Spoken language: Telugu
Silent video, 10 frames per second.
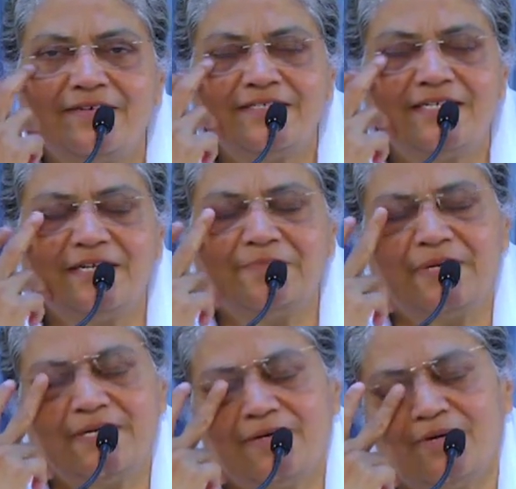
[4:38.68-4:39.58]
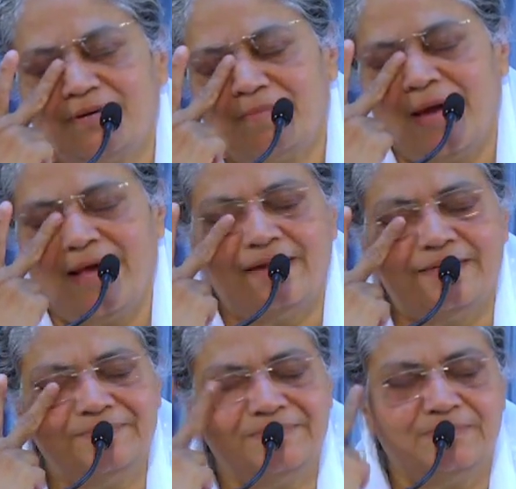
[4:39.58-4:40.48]
షీ డిపెండెడ్ ఆన్ మ్యాన్
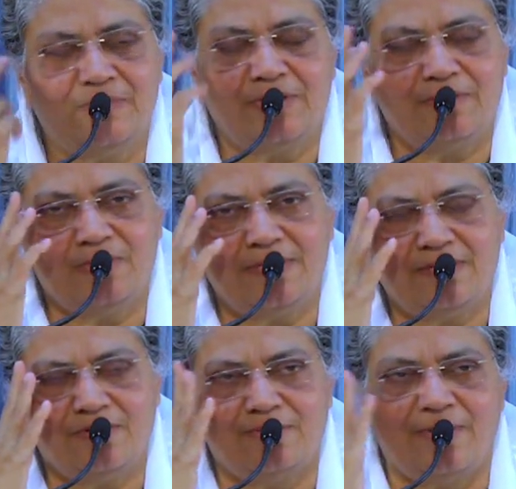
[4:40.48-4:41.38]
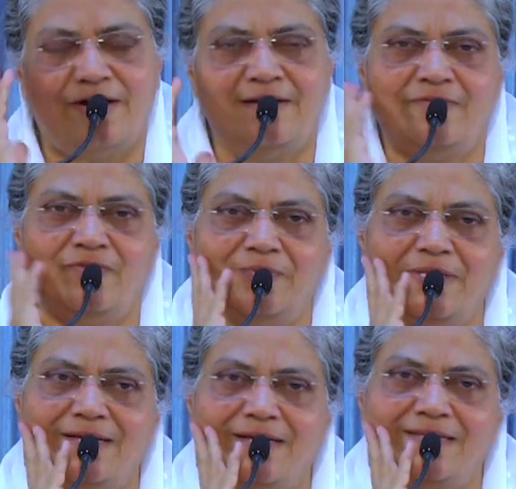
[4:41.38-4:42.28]
మొట్టమొదట ఒక మానవుని మీద